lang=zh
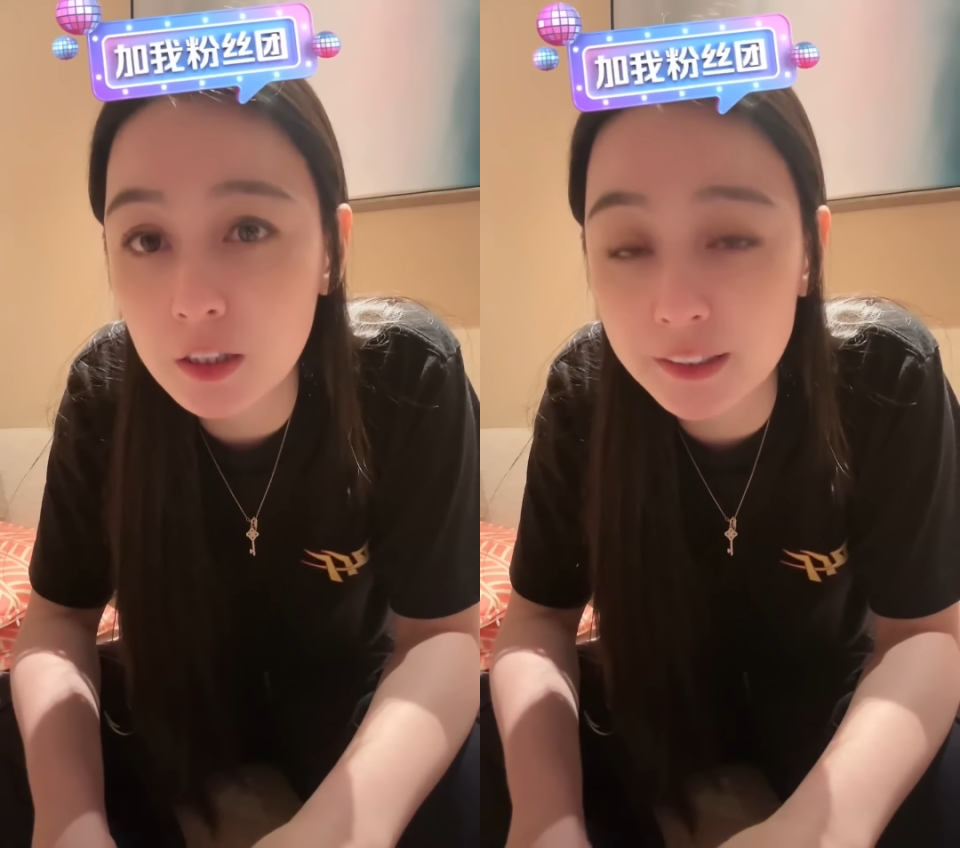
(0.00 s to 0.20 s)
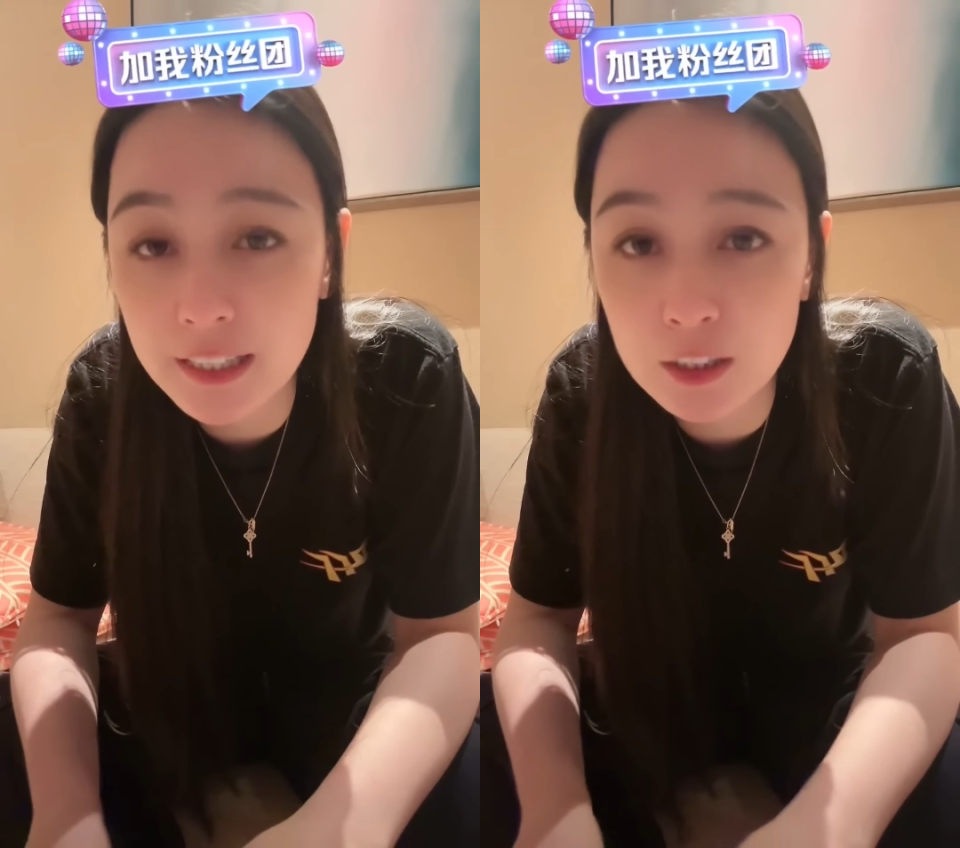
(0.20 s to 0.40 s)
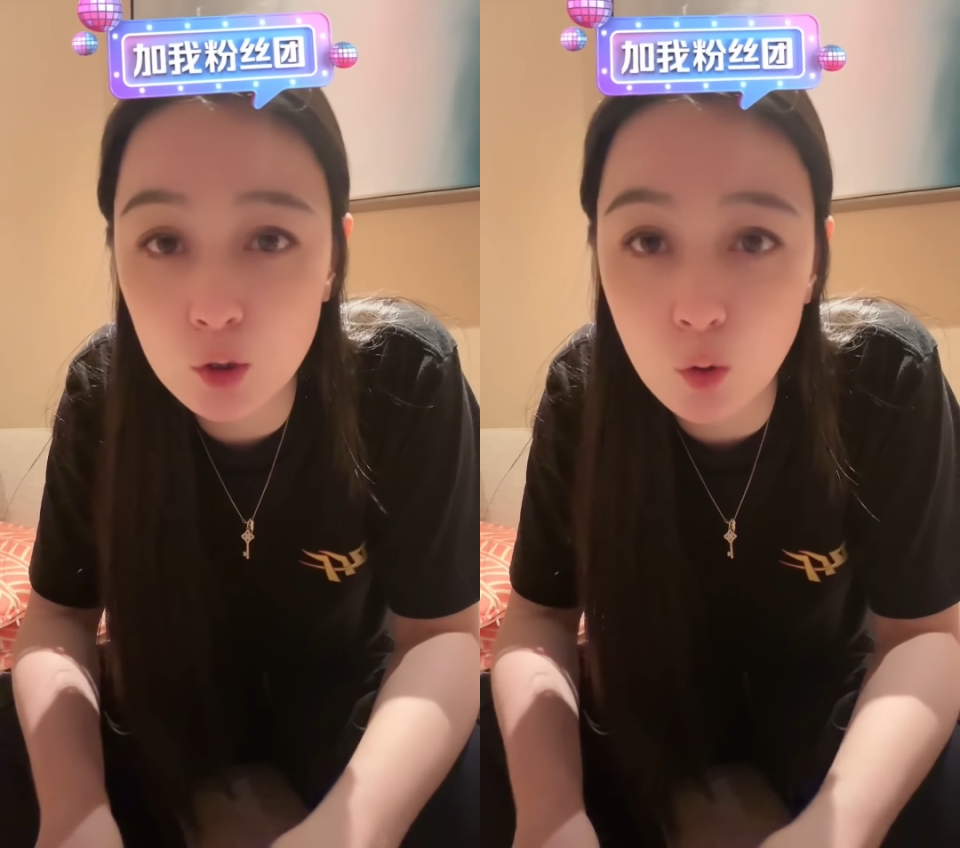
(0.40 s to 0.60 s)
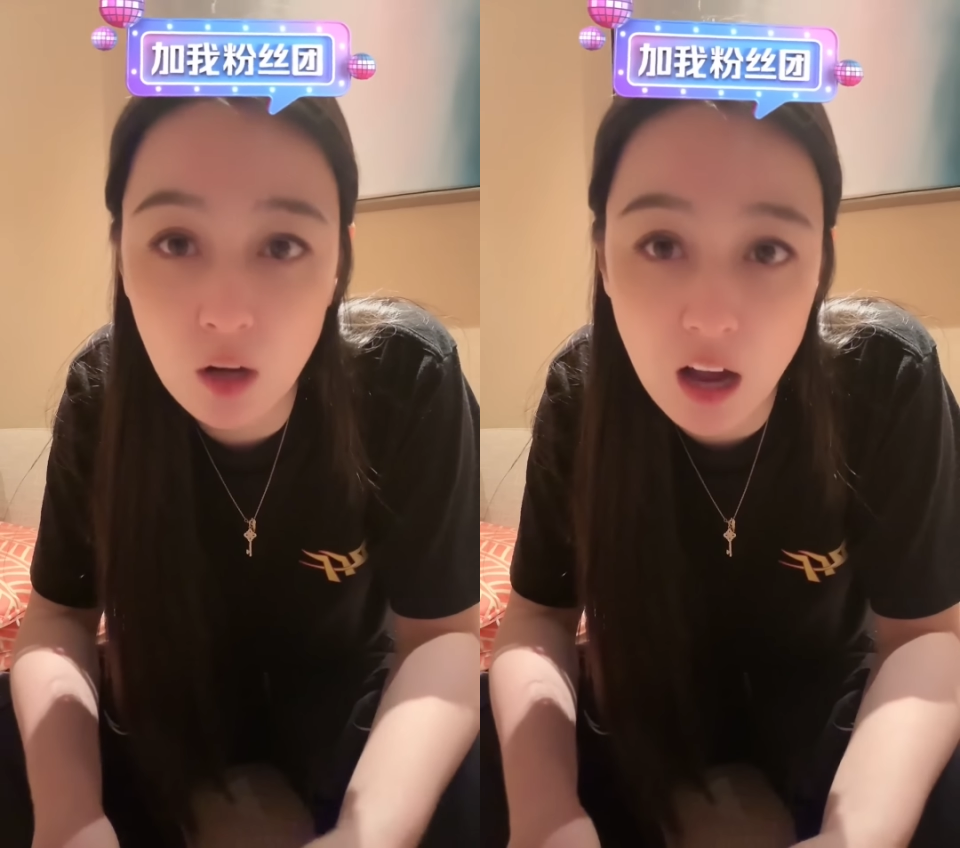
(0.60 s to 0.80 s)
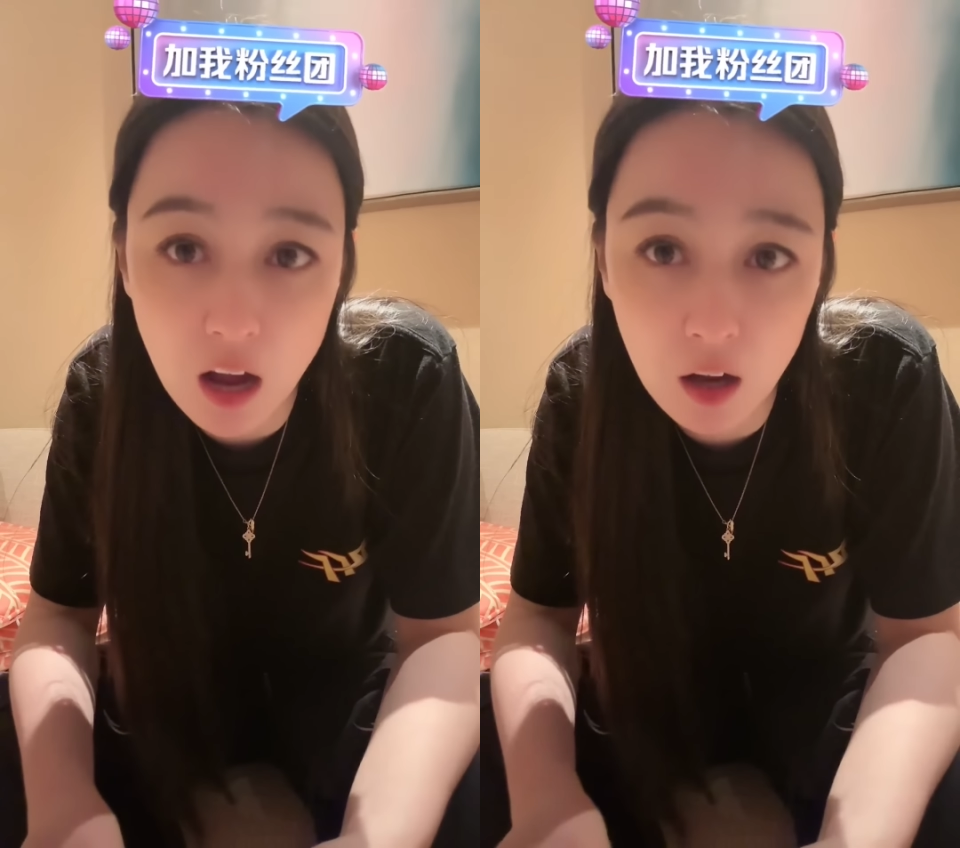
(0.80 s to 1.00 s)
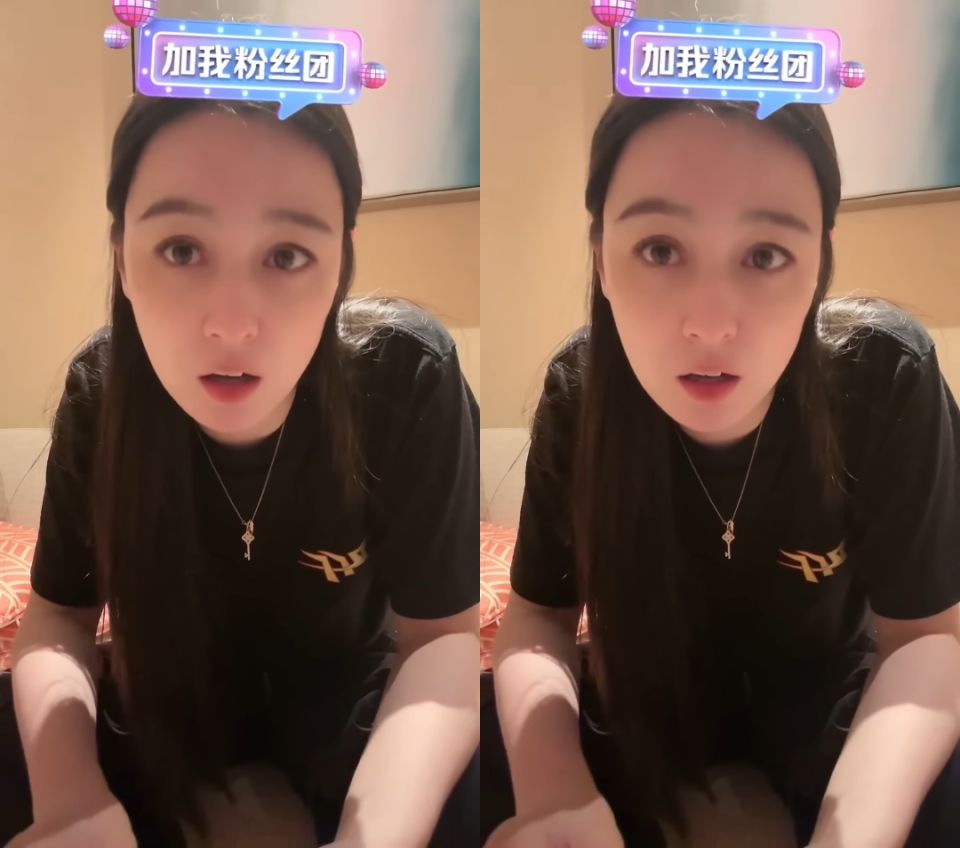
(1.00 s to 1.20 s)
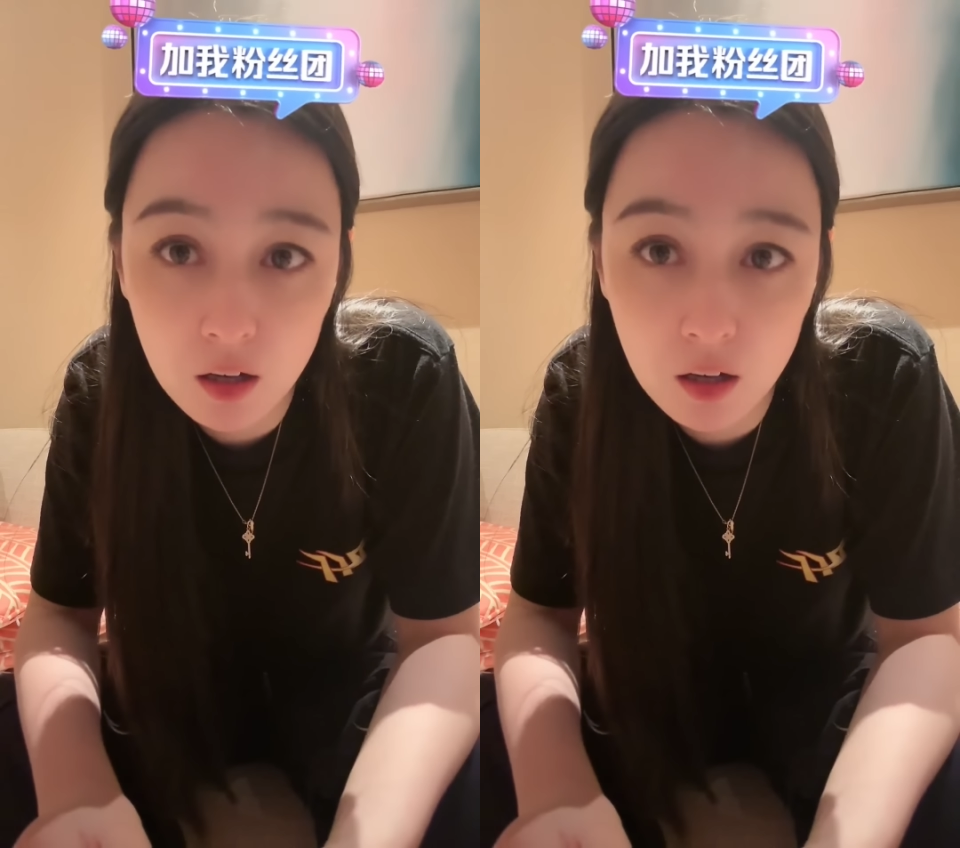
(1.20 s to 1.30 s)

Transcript: 几点钟啊？